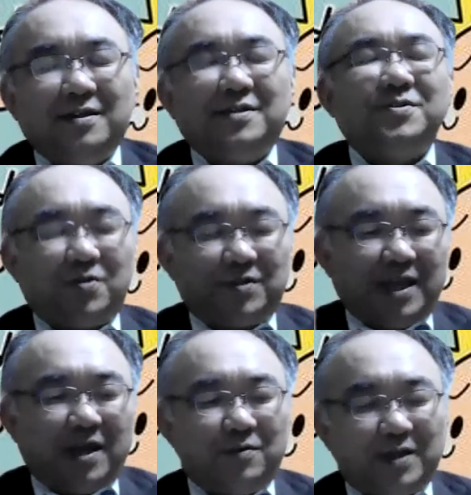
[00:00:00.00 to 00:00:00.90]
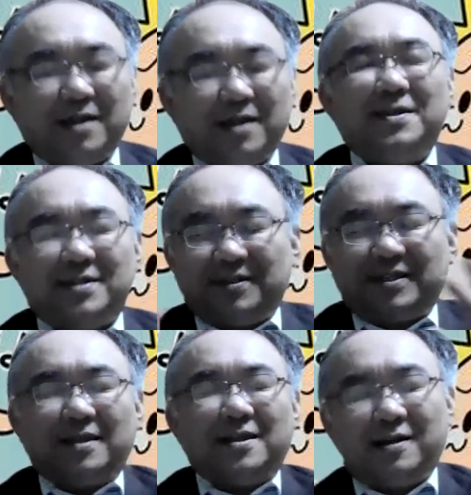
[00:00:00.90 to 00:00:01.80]
就職試験を受けて面接
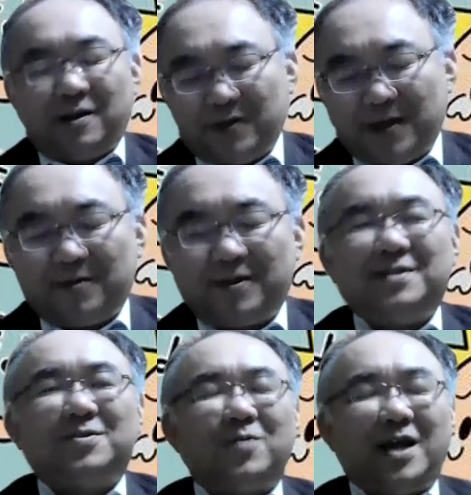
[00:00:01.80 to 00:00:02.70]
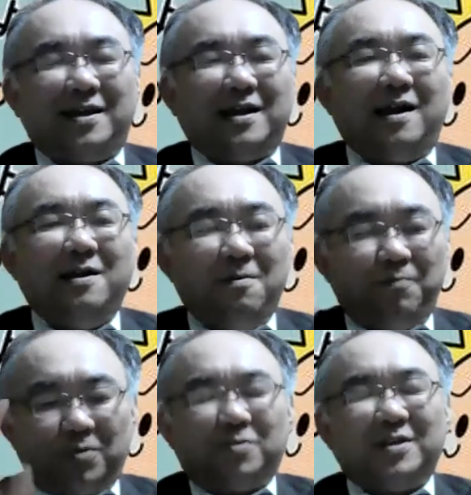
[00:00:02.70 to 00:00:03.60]
試験なんかを受けるときにそこら辺が
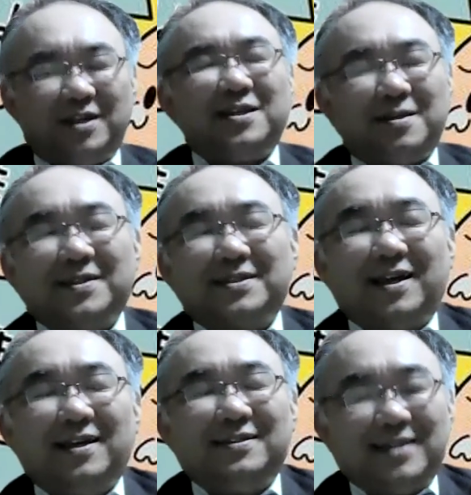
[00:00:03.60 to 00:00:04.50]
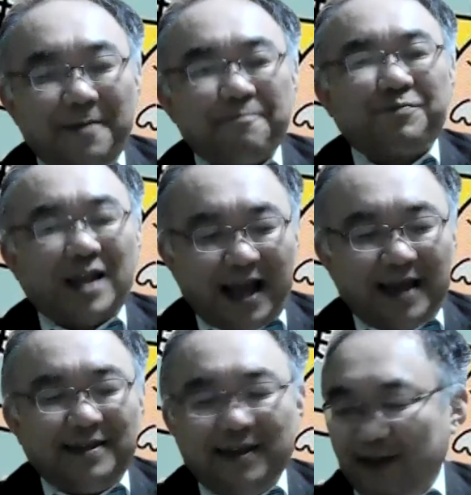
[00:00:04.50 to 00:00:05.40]
ポロッと出てきてますからですね。は
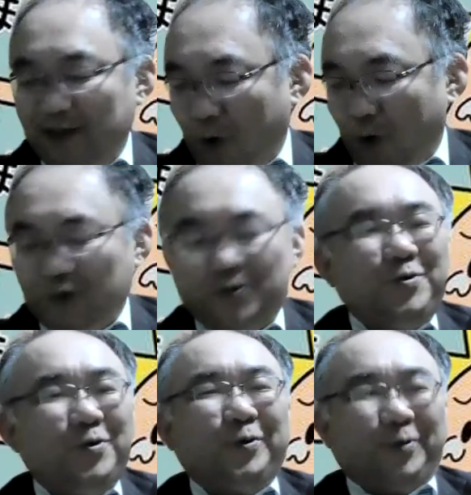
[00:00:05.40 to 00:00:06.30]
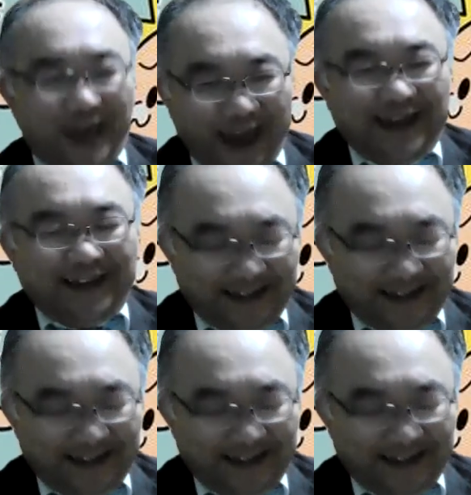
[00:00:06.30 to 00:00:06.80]
い。ということで